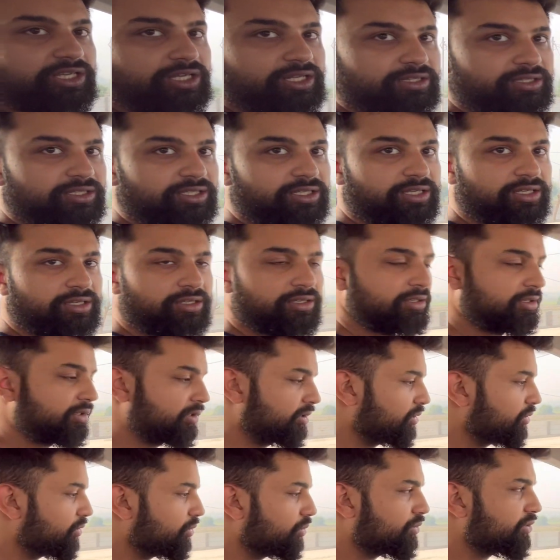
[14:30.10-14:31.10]
आती है
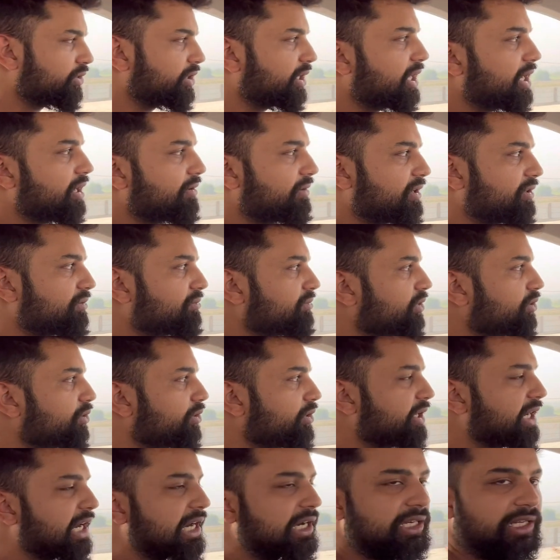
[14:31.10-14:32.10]
हम्म, हम्म, उसके अलावा इसमें
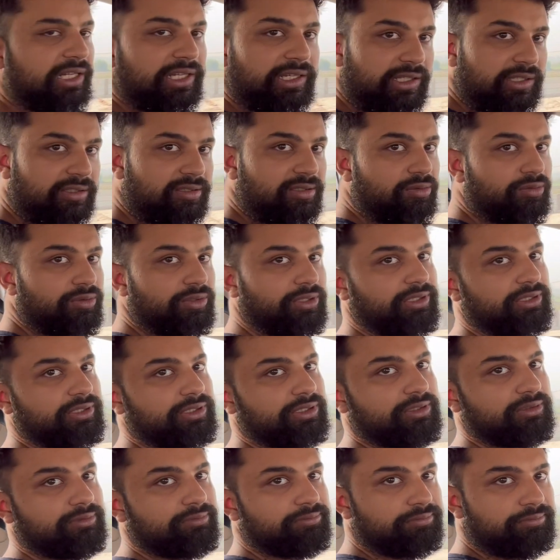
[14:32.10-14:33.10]
कोई रेटलिंग की साउंड
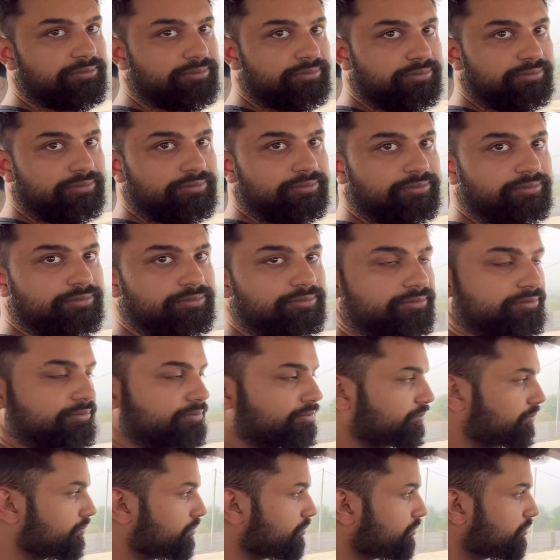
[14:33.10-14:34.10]
नहीं
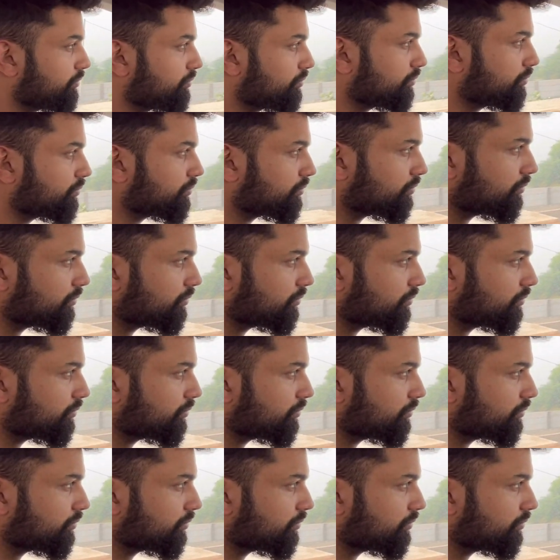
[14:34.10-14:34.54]
है